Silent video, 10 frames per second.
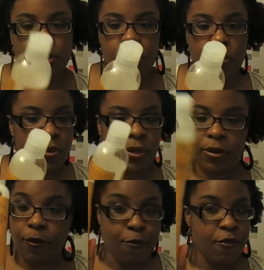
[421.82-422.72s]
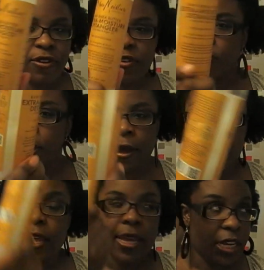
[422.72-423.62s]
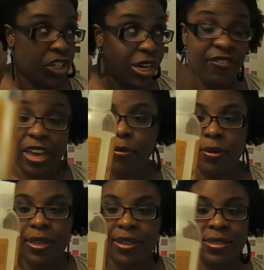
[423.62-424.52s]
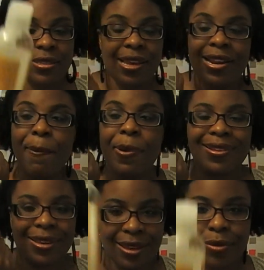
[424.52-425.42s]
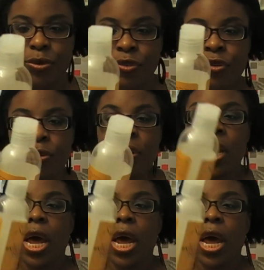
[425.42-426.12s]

ce produit. Comme vous pouvez le voir, je l'ai vraiment détesté. Il apporte rien de nouveau.